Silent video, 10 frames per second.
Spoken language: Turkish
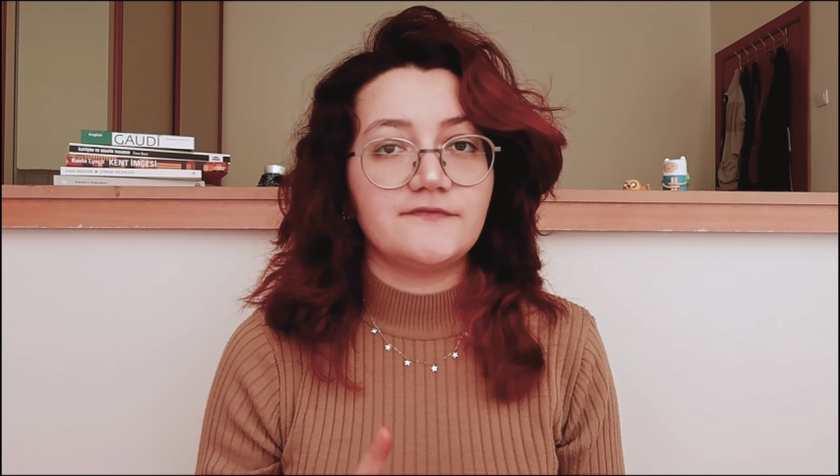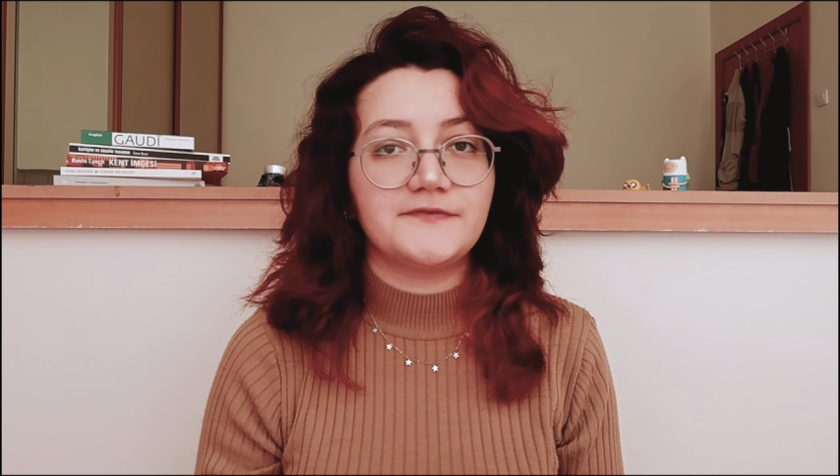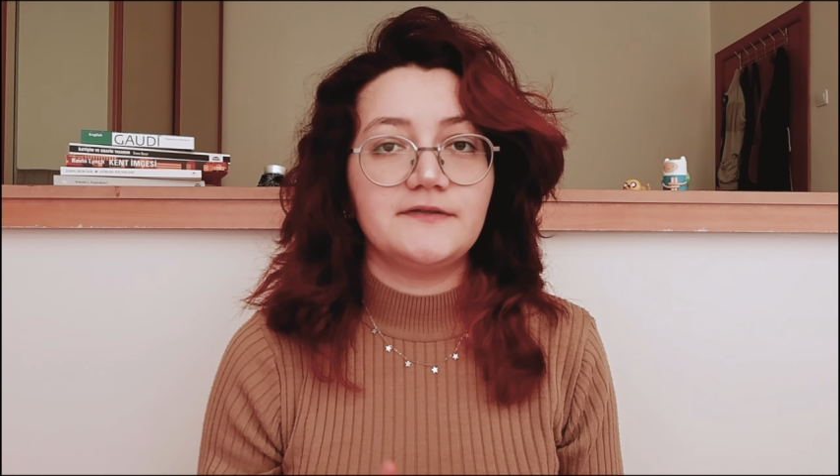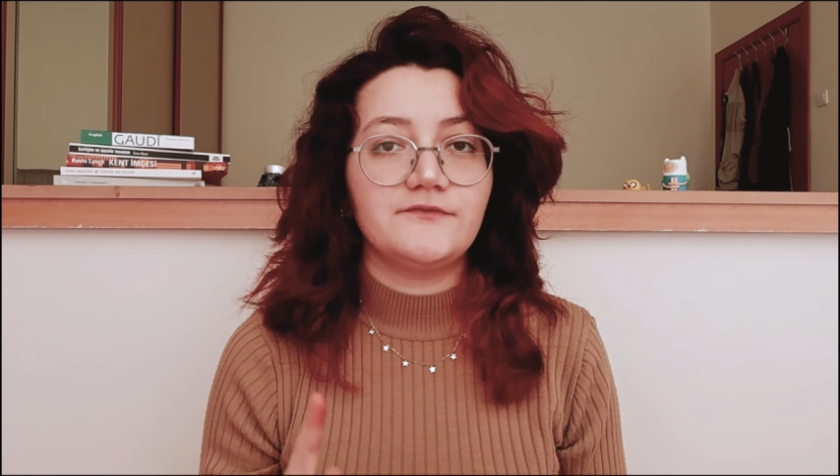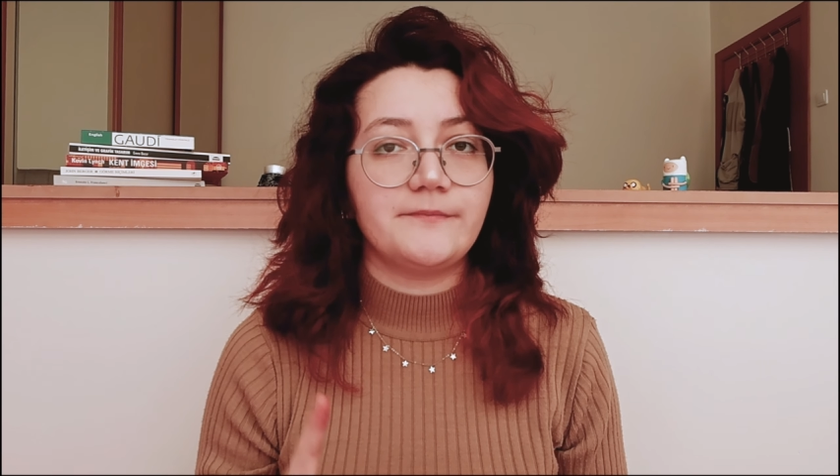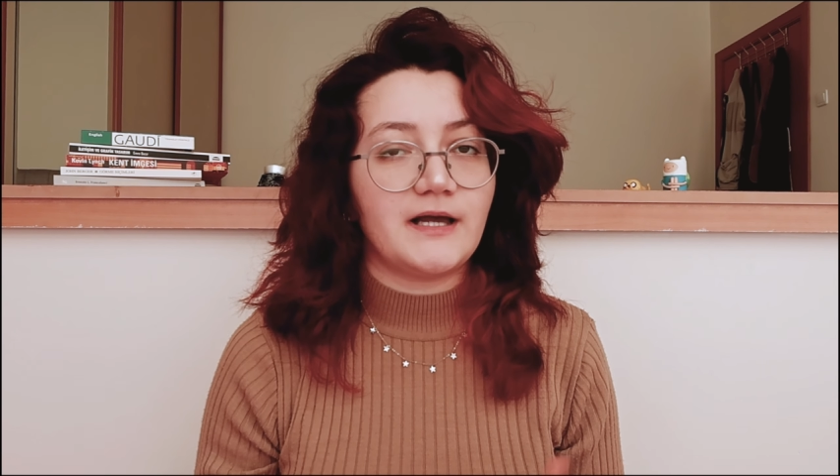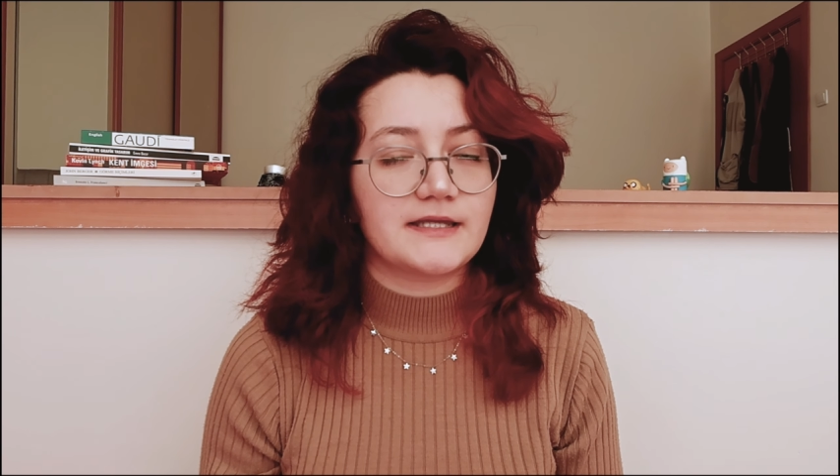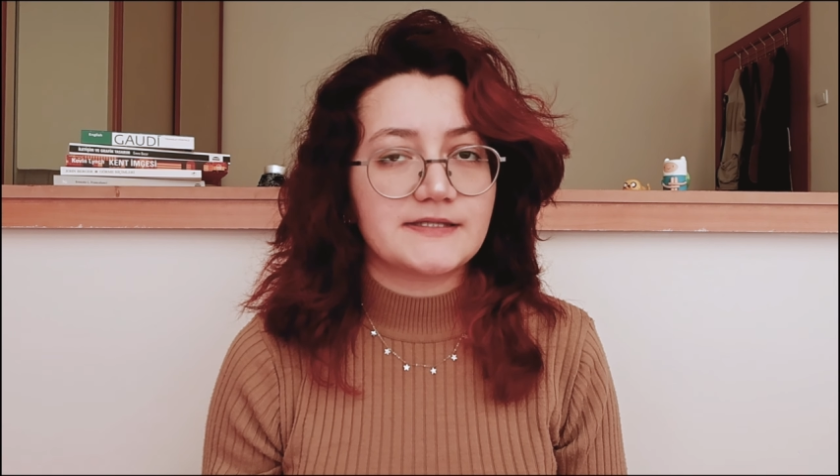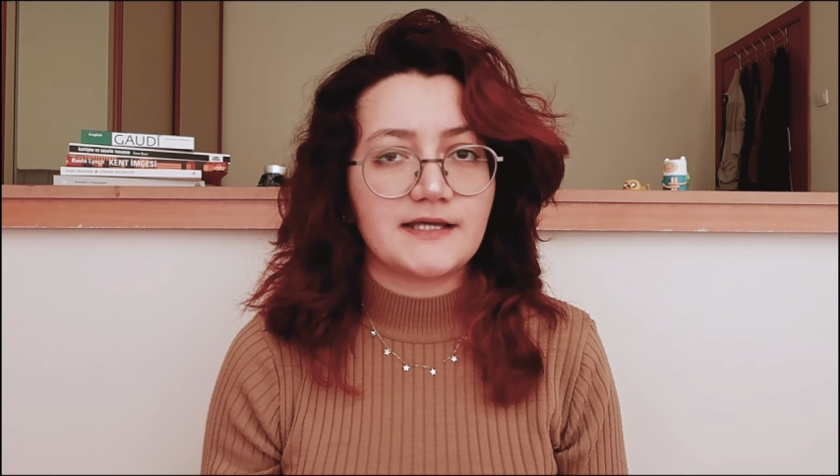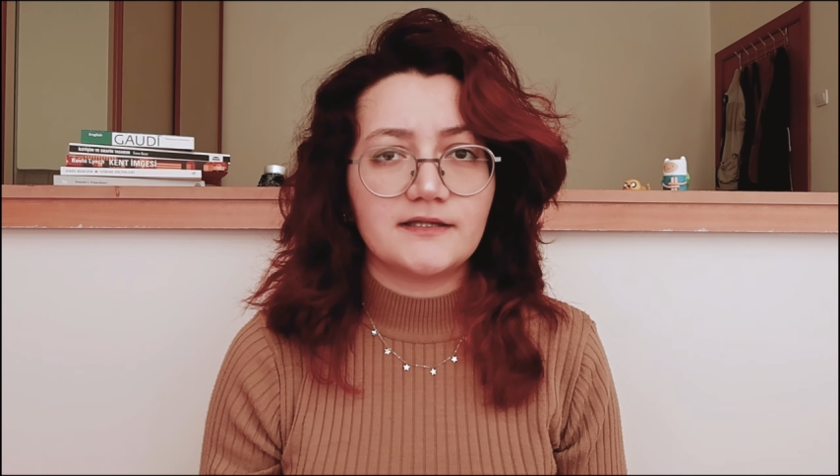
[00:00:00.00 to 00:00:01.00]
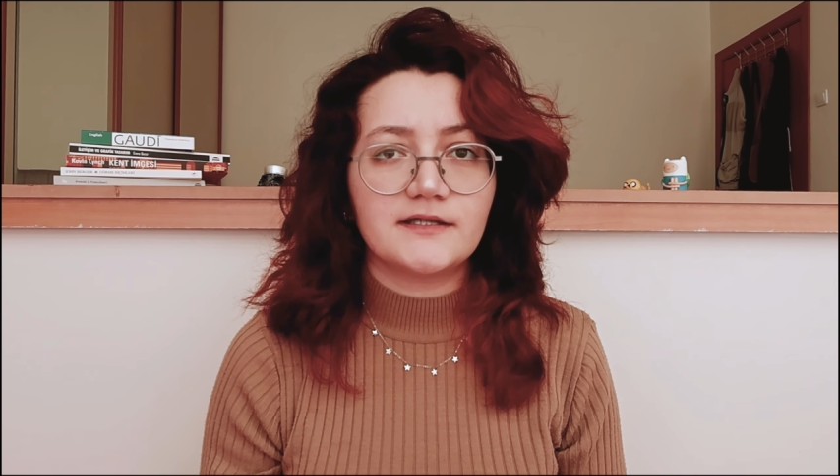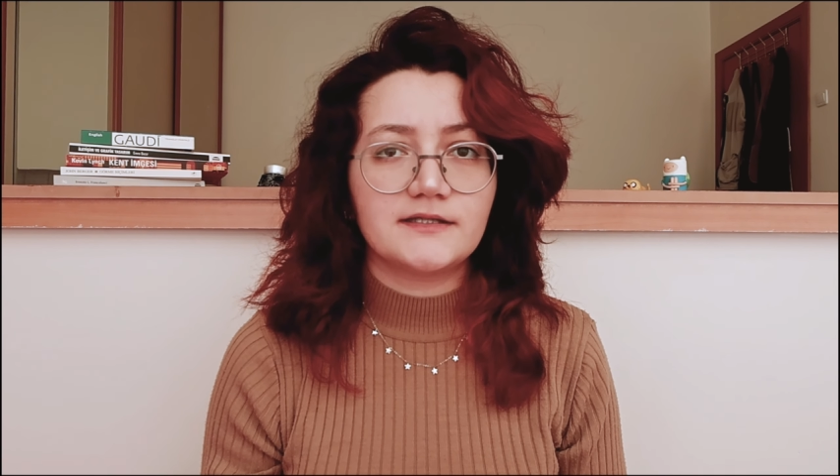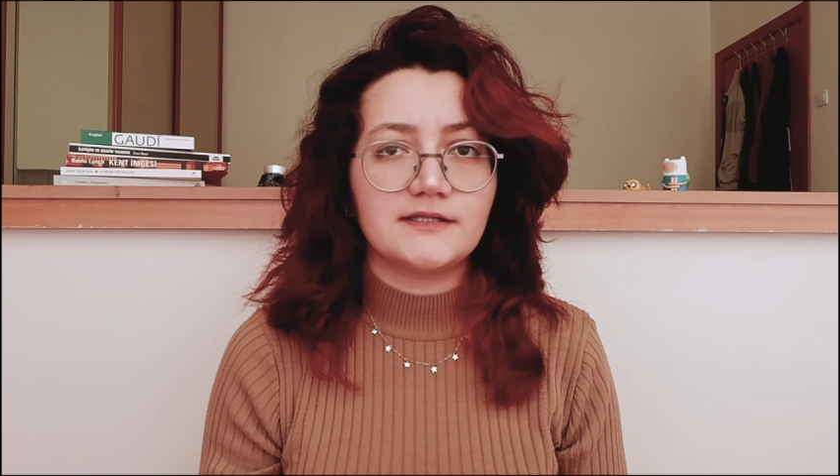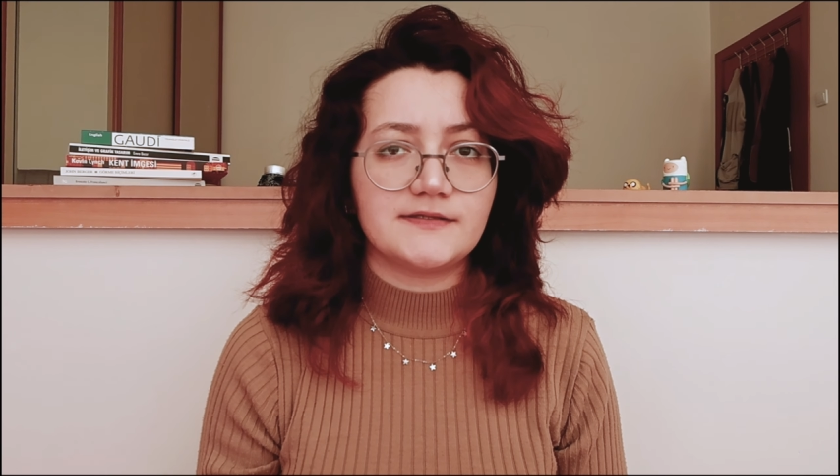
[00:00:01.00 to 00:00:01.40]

film ve belgesellerini